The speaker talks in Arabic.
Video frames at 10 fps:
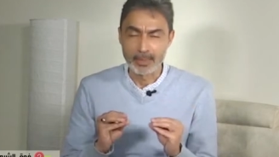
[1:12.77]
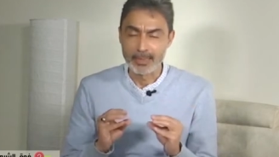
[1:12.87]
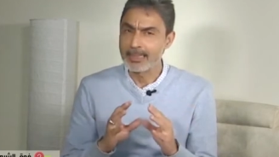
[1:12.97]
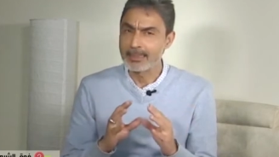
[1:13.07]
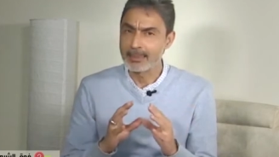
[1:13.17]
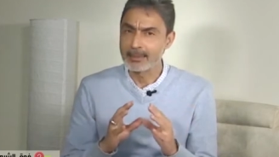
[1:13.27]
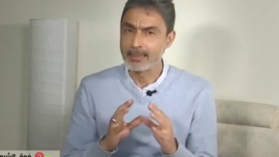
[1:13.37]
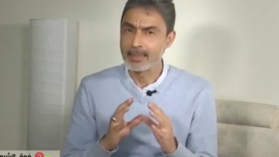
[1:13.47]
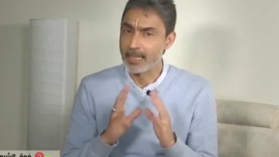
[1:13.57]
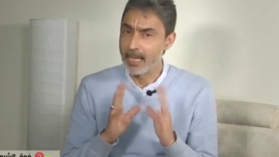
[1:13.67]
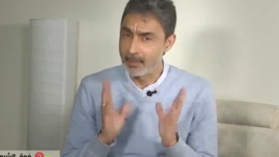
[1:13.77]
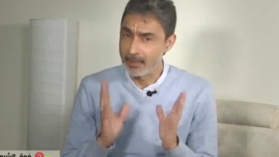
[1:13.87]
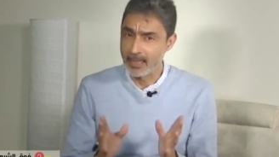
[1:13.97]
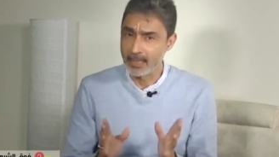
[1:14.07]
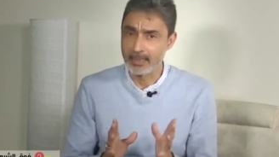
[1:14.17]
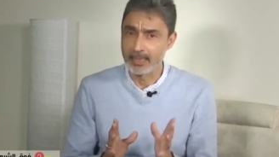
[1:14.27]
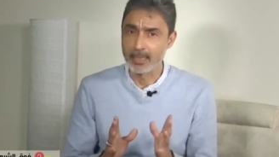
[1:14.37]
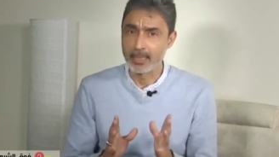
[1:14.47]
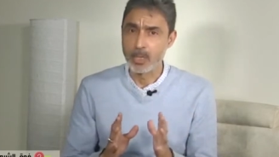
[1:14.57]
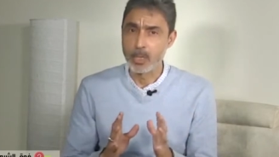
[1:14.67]
ليست لا
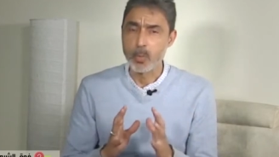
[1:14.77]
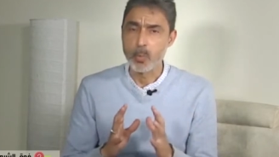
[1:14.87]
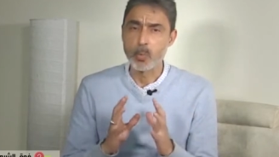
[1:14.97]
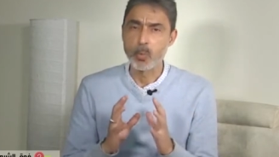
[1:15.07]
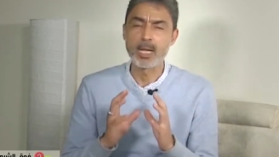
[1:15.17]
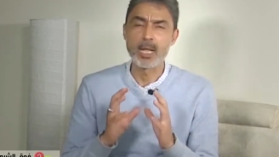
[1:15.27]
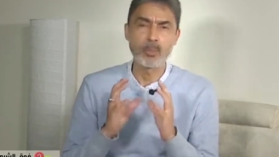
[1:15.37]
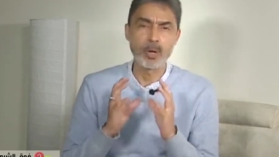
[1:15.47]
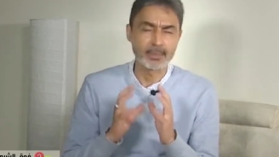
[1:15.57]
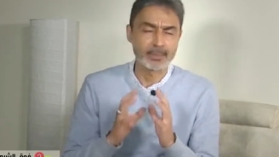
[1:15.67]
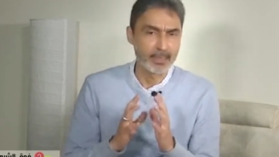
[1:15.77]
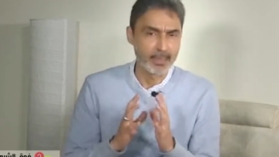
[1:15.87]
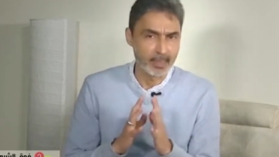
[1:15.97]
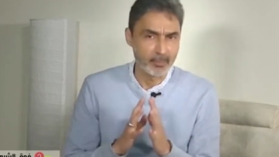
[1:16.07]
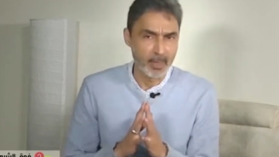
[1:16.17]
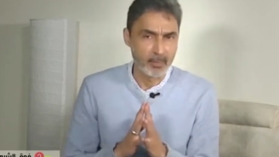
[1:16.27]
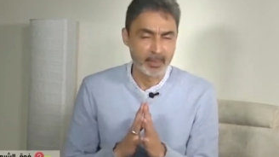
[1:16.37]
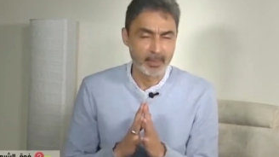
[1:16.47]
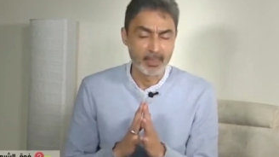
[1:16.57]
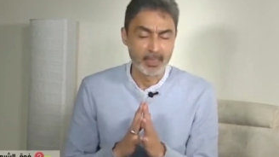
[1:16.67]
مثالية ولا محصنة تماما